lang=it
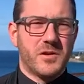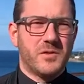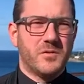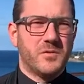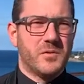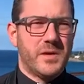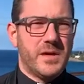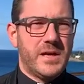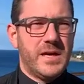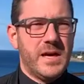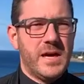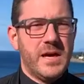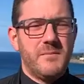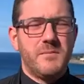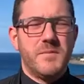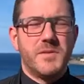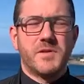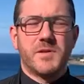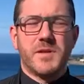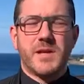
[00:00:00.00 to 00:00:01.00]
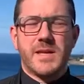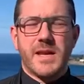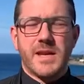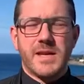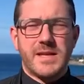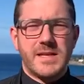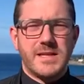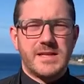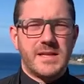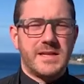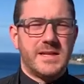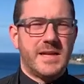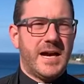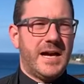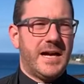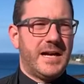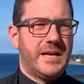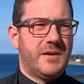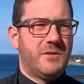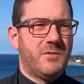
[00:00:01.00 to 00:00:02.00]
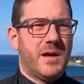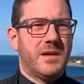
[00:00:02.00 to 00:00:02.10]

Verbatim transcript: in cui bisogna dare dei segnali,